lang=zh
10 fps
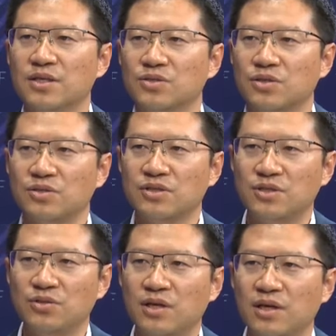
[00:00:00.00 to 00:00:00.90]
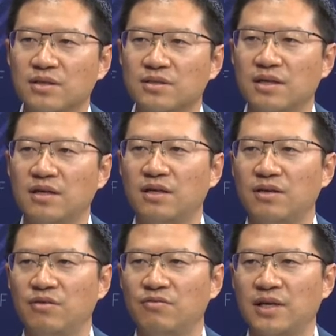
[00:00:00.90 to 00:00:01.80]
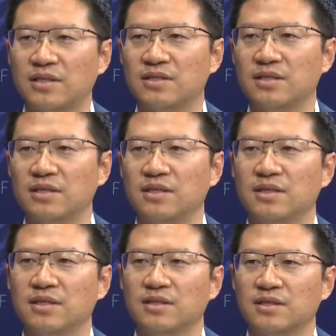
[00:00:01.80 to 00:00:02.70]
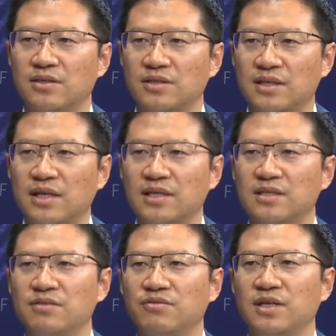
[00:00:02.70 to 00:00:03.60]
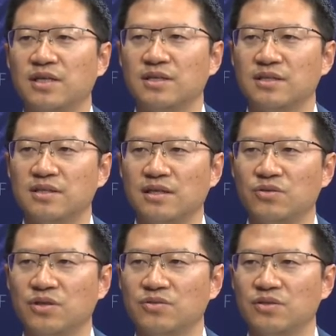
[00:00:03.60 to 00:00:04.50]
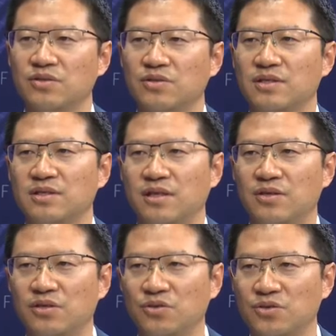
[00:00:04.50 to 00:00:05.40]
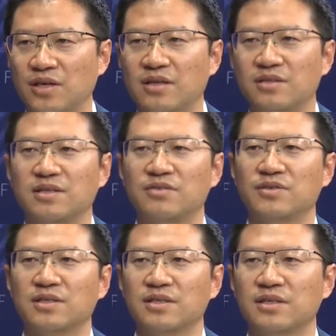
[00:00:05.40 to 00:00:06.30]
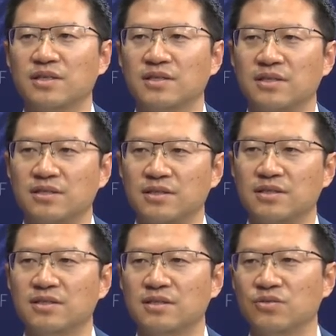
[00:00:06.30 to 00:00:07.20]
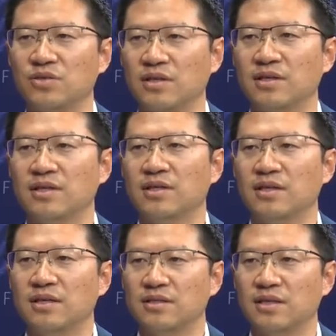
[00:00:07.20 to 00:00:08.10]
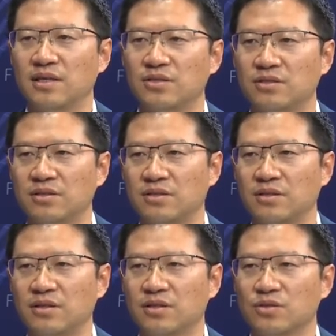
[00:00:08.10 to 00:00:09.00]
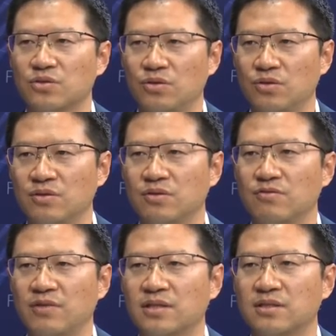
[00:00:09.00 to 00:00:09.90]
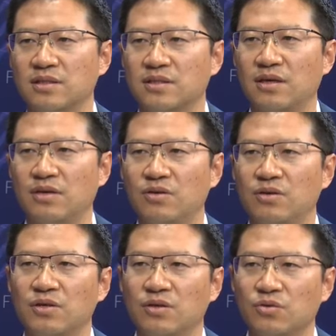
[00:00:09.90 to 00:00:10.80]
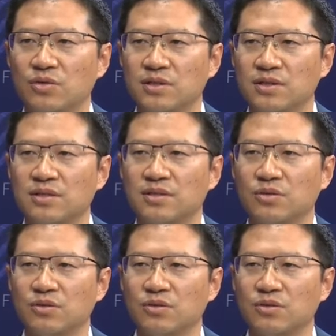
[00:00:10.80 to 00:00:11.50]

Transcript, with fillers: 从七月二十三号发射，到现在已经飞了三个月左右，然后后续还要再飞将近四个月，啊，这样就是从发射到火星